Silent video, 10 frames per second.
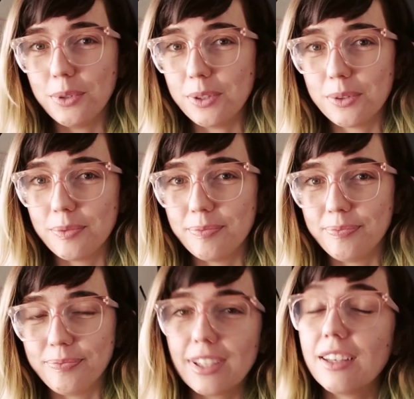isso.
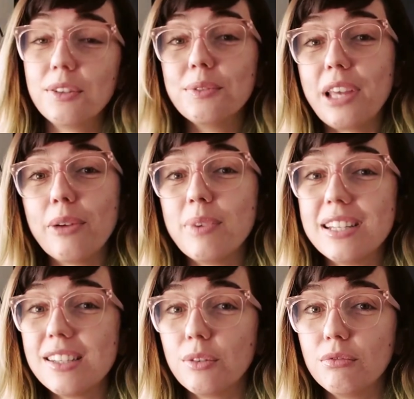Eu não tenho uma
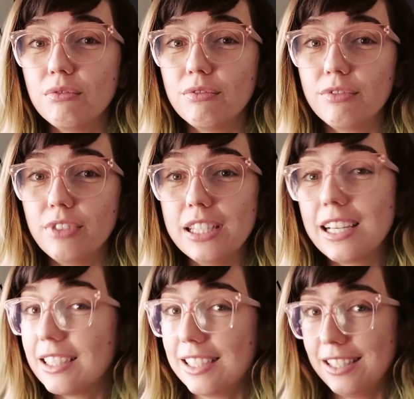edição
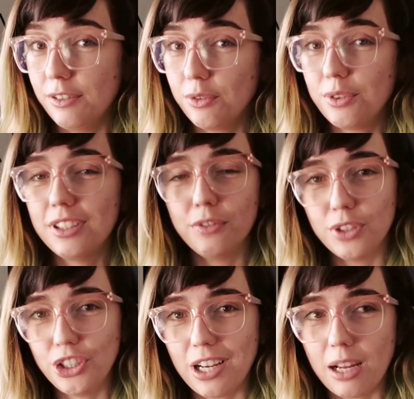física desse livro, então vou
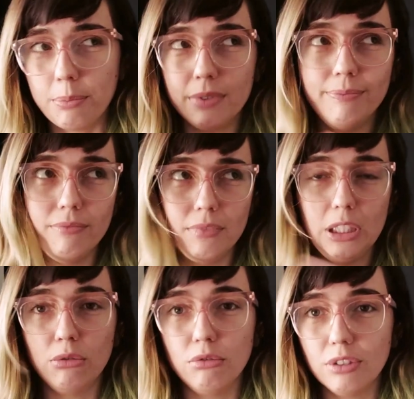deixar a capa
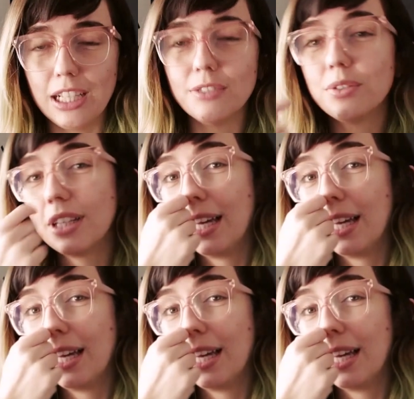em algum dos lados.